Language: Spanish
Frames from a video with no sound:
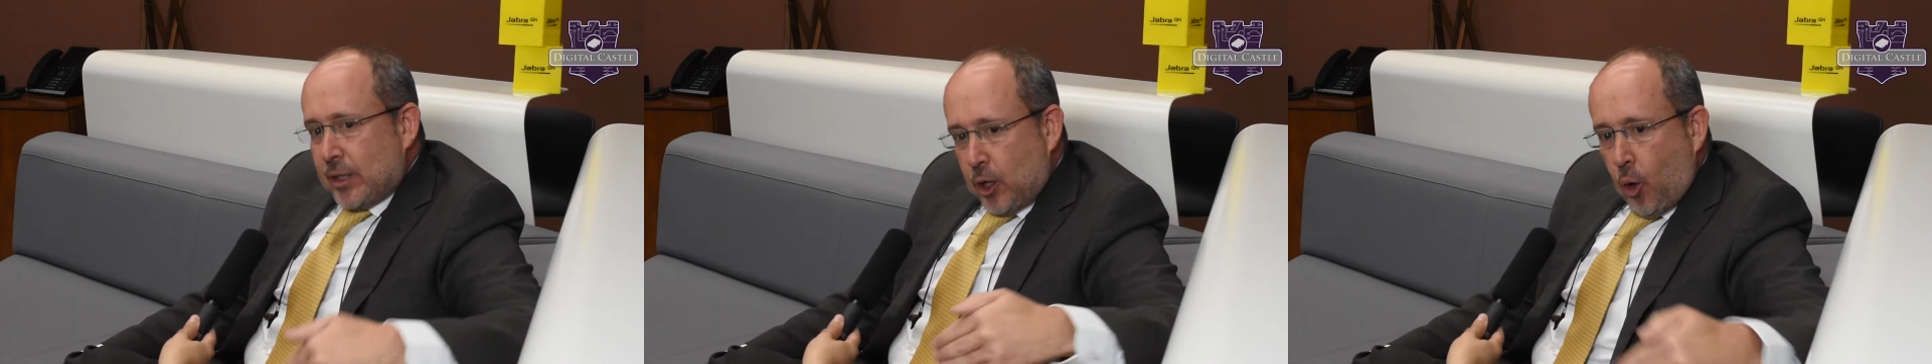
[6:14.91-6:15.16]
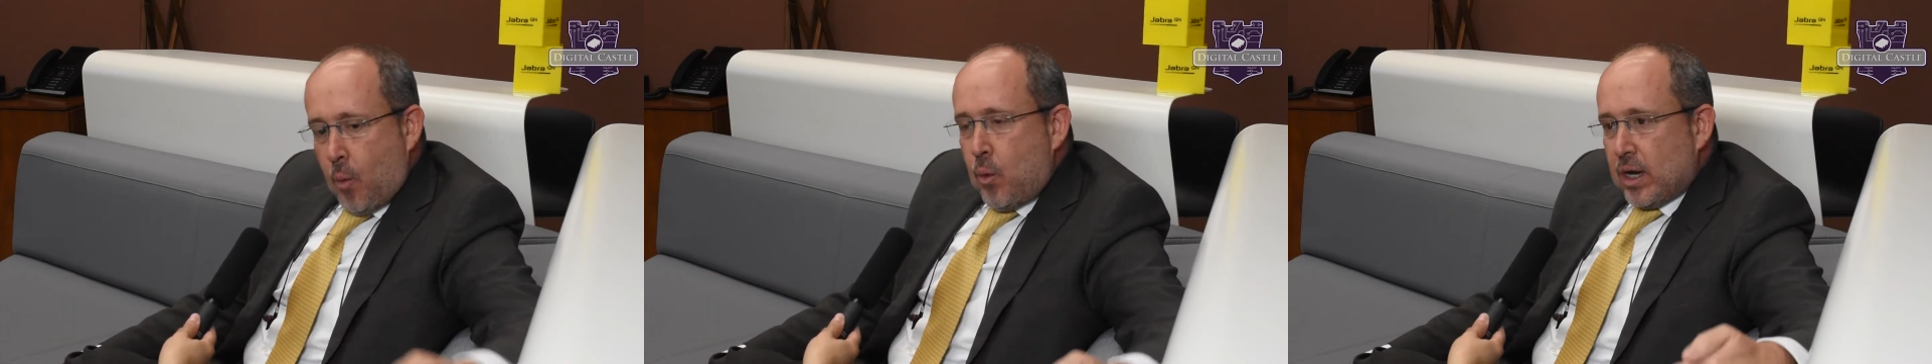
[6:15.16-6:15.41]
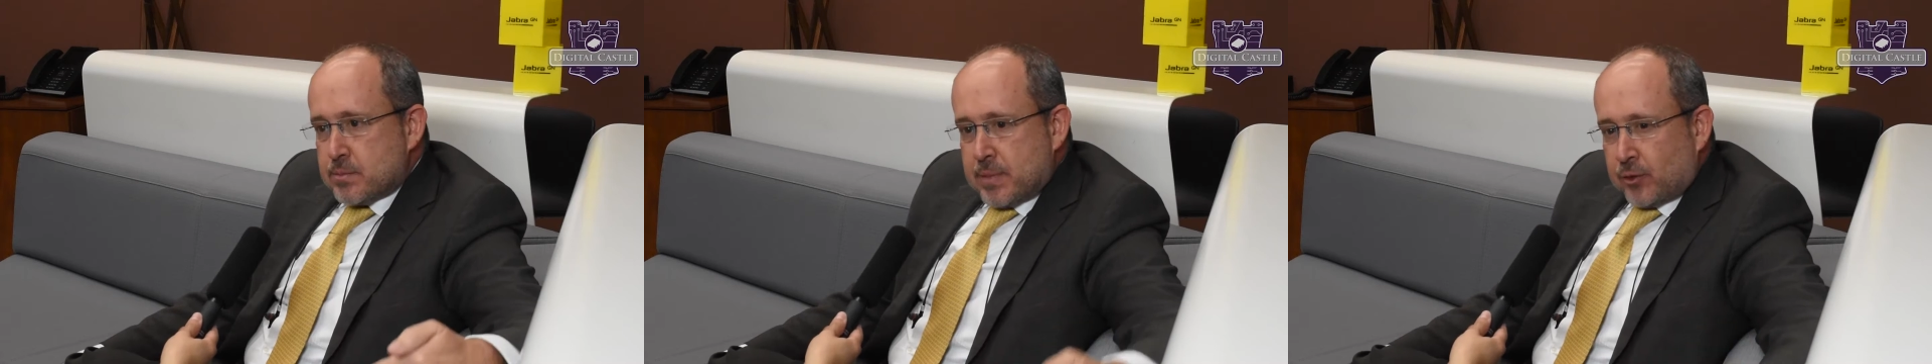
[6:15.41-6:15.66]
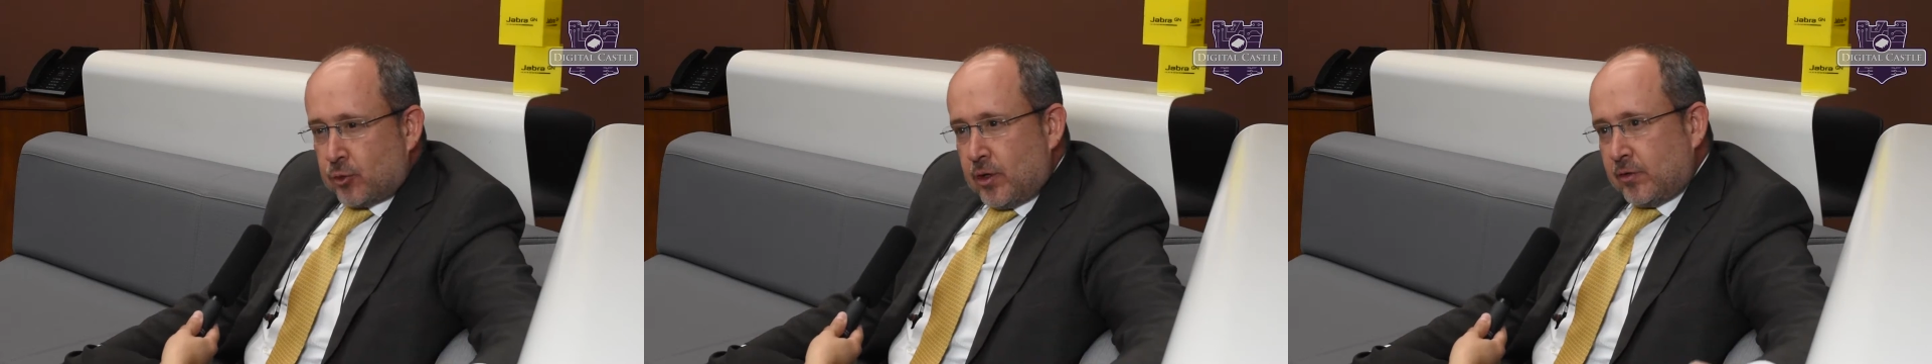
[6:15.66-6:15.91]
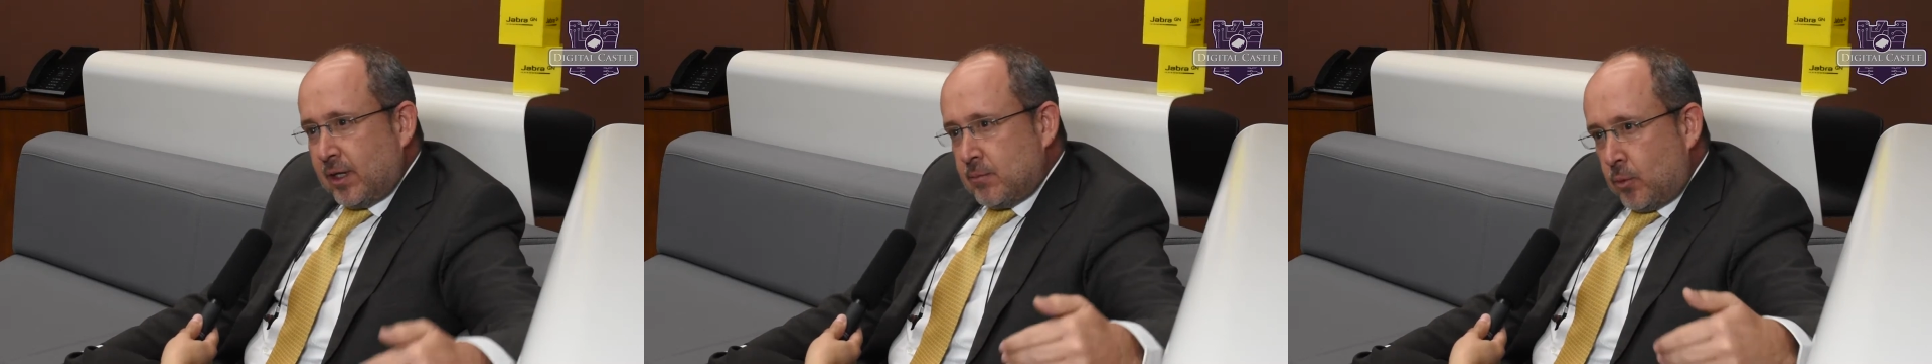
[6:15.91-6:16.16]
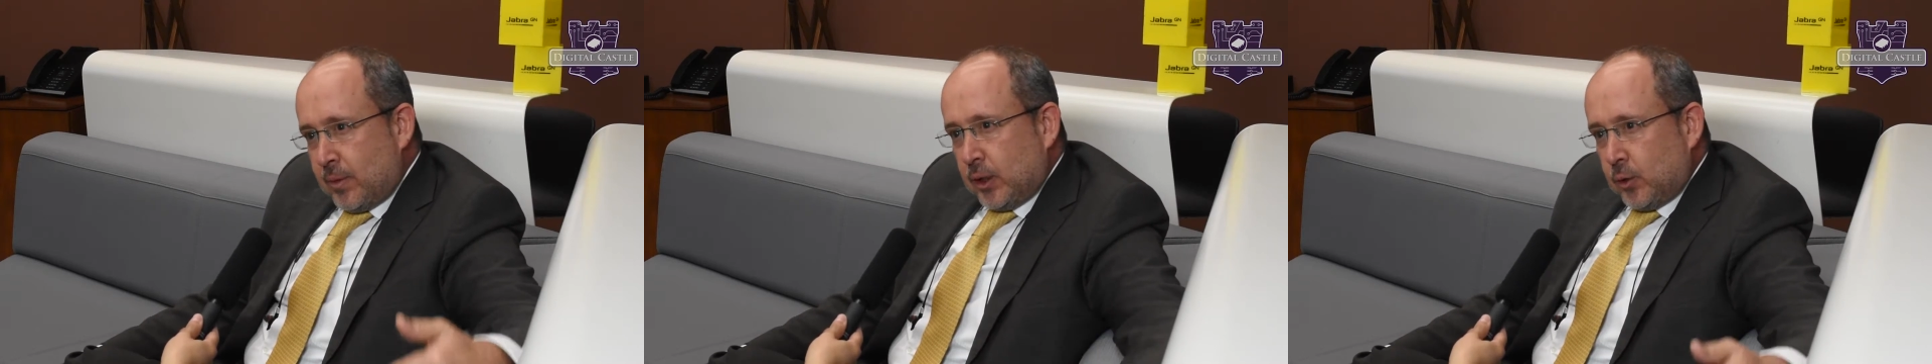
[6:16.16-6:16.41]
de cómo las personas al
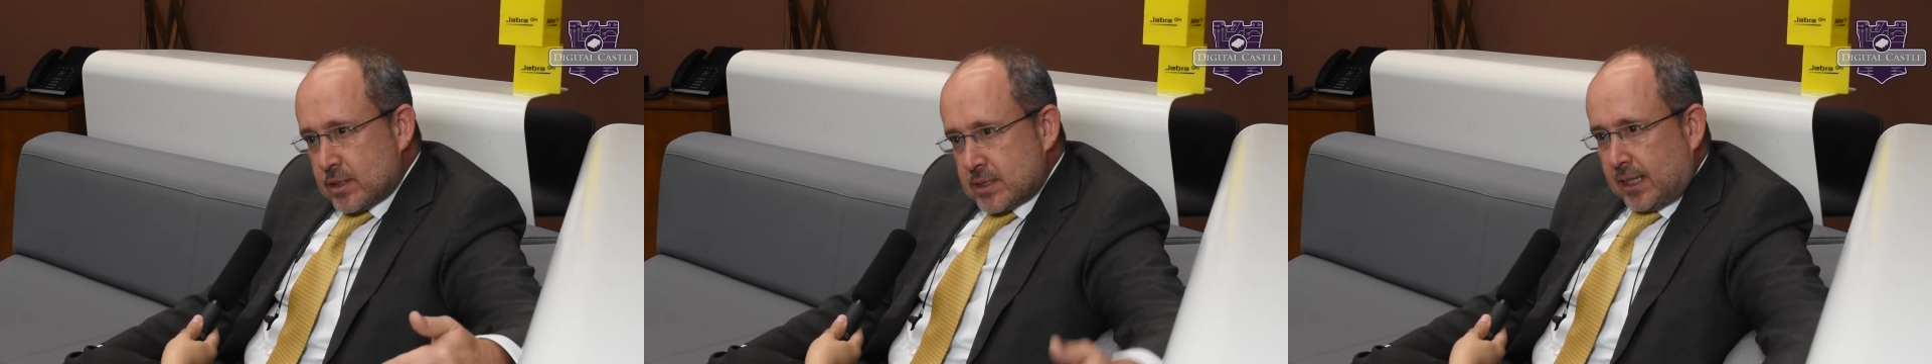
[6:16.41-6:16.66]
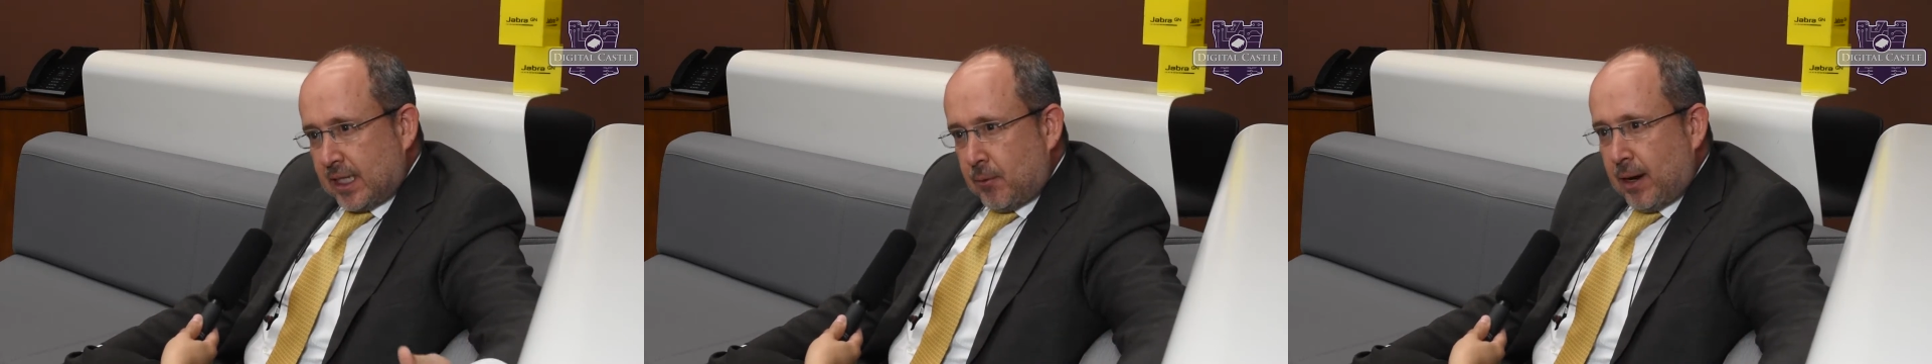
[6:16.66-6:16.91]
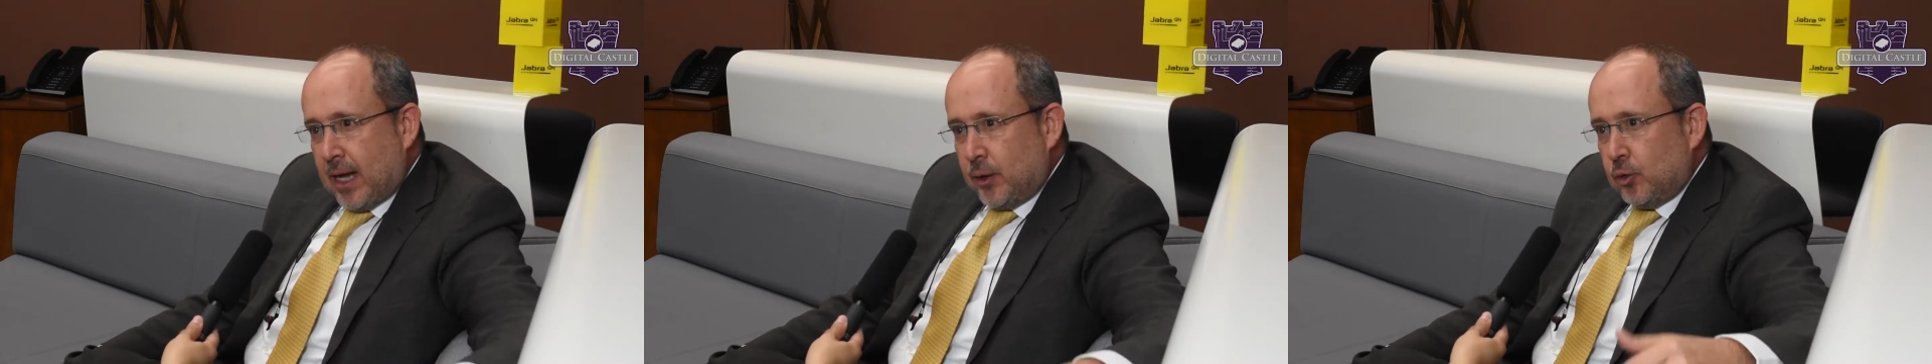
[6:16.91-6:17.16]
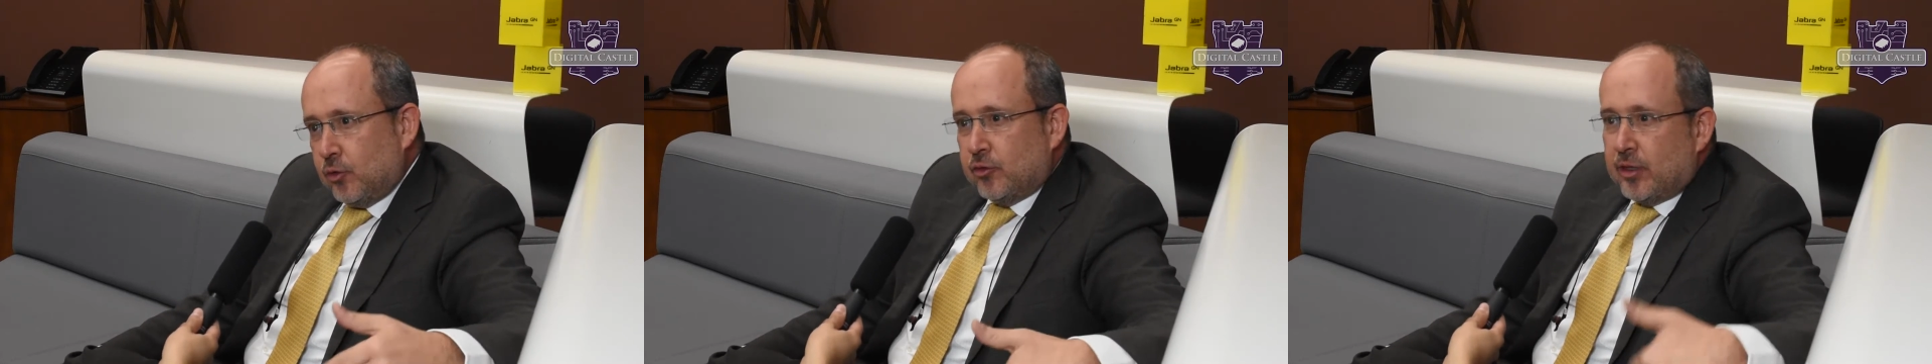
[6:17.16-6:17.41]
momento de estar trabajando